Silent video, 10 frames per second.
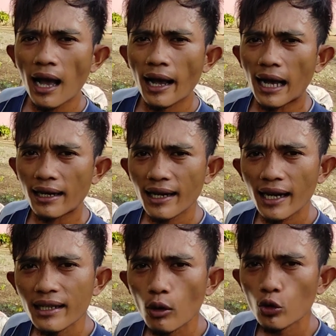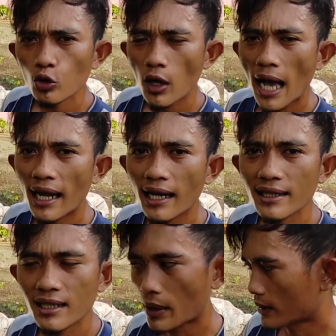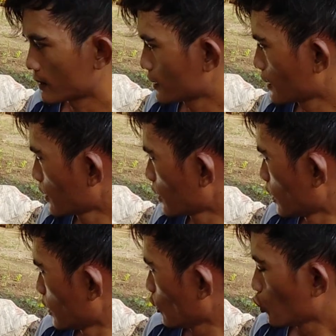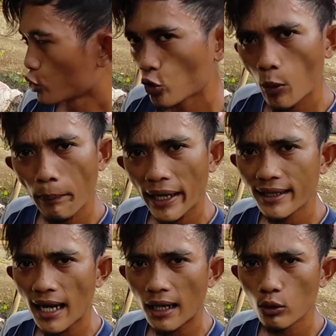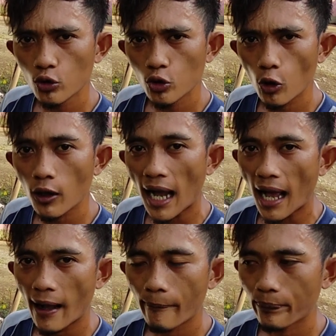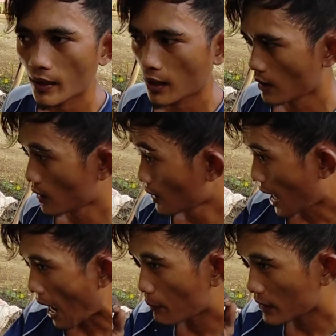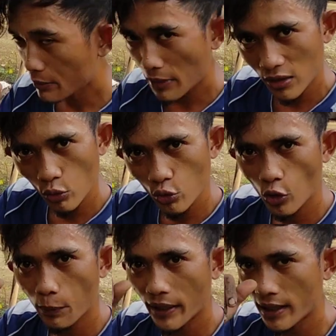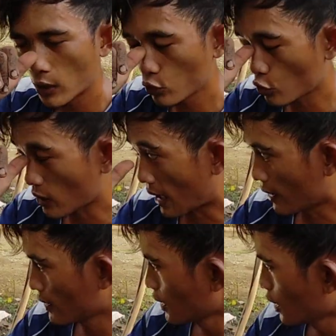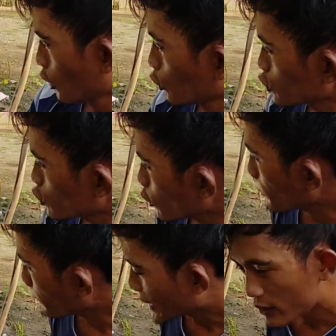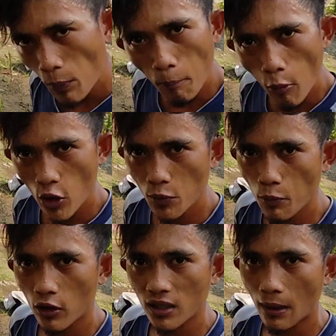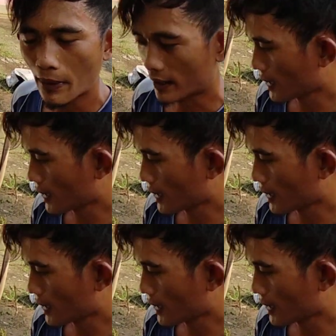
karena ada unsur haranya sahabat unsur P dan unsur K apa sih mas unsur P dan unsur K unsur P itu posport sahabat